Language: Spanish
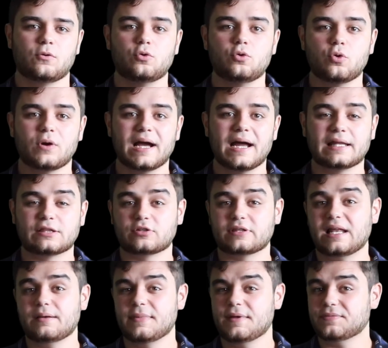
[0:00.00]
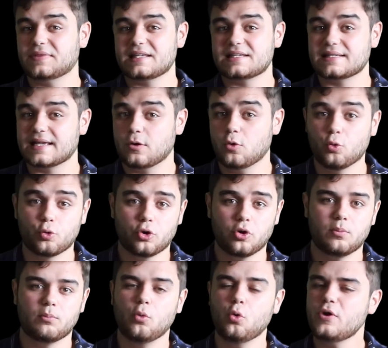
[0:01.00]
Un lugar totalmente
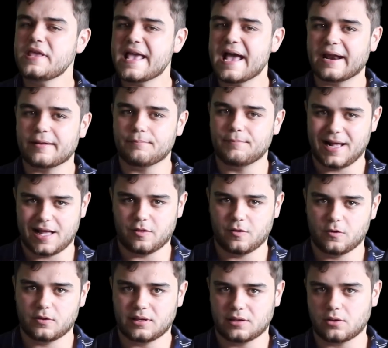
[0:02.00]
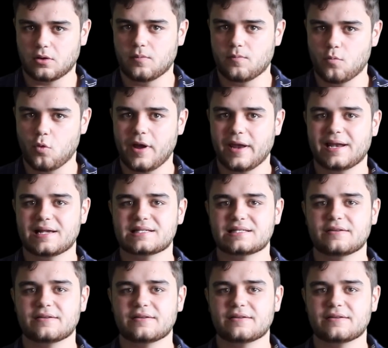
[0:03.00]
seguro, muy armado y con buenas